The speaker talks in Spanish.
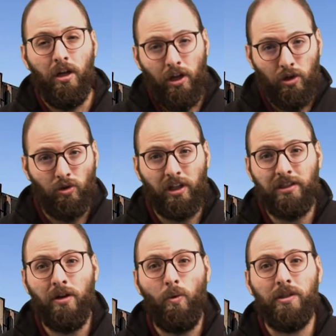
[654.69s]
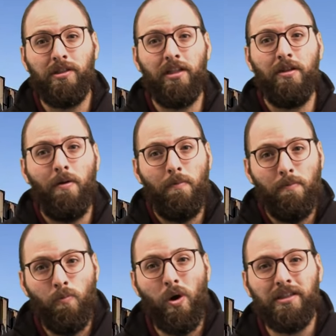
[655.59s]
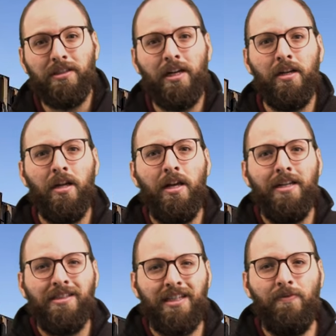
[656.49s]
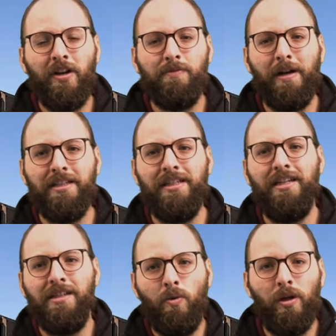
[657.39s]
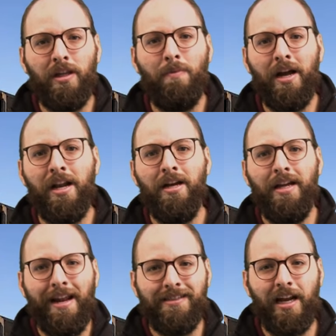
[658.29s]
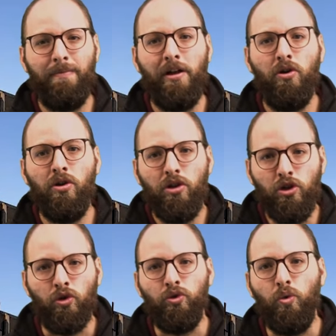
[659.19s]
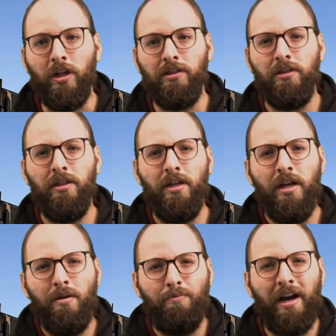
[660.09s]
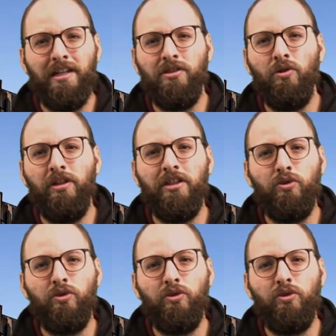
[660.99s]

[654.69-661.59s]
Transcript: Y otras encuestas muestran cifras parecidas en Guatemala, El Salvador y Honduras, país donde